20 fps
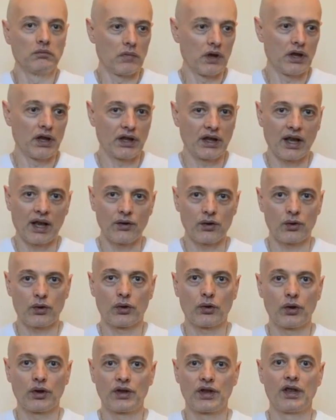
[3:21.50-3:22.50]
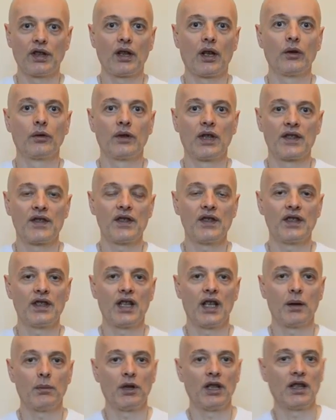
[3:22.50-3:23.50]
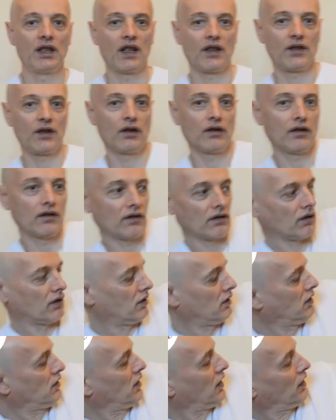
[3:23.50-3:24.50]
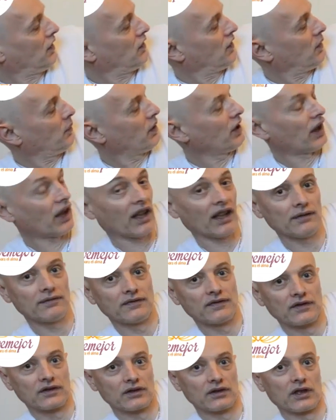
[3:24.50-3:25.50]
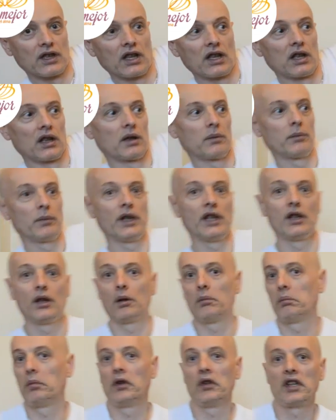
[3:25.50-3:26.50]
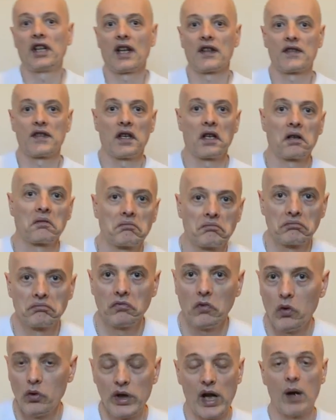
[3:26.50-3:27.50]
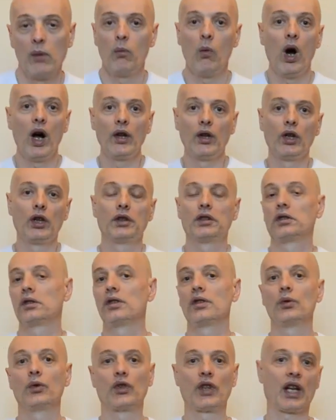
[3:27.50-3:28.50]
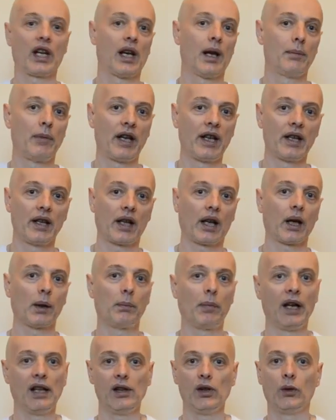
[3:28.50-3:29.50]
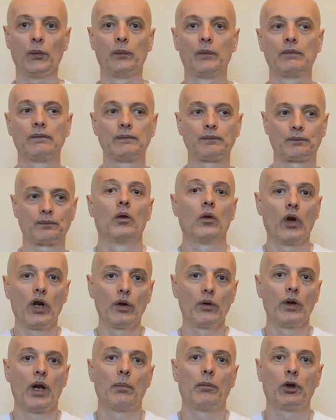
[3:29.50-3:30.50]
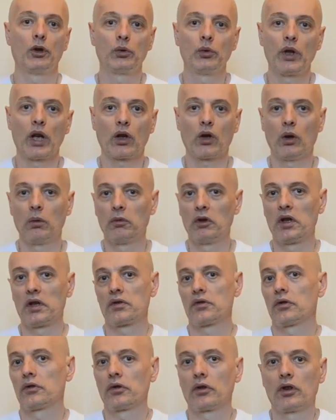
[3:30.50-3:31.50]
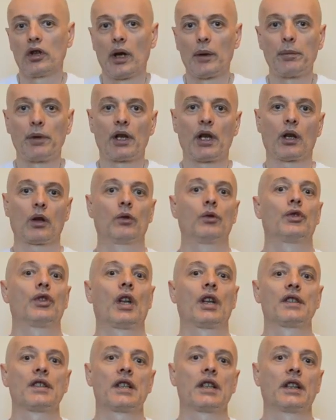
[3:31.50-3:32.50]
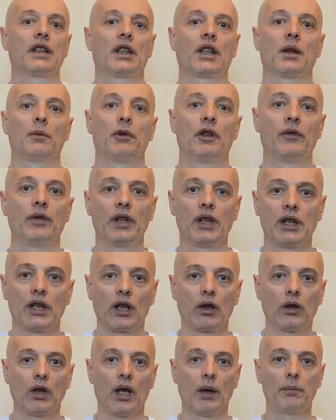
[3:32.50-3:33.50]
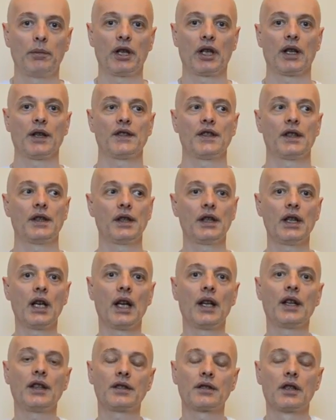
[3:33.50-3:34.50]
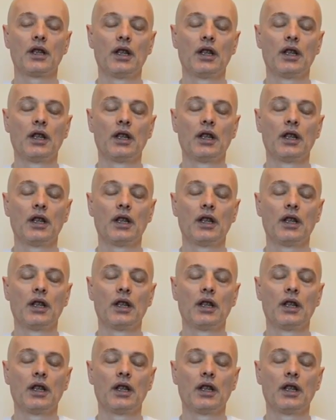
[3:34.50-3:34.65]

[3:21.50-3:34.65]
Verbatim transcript: En este caso yo estoy sentado en una sillita de meditación, estas que se ven acá, pero podría ser un almohadón y usar la pared de respaldo. En una postura cómoda, yo estoy con las piernas cruzadas, hay gente que prefiere estar con las piernas estiradas,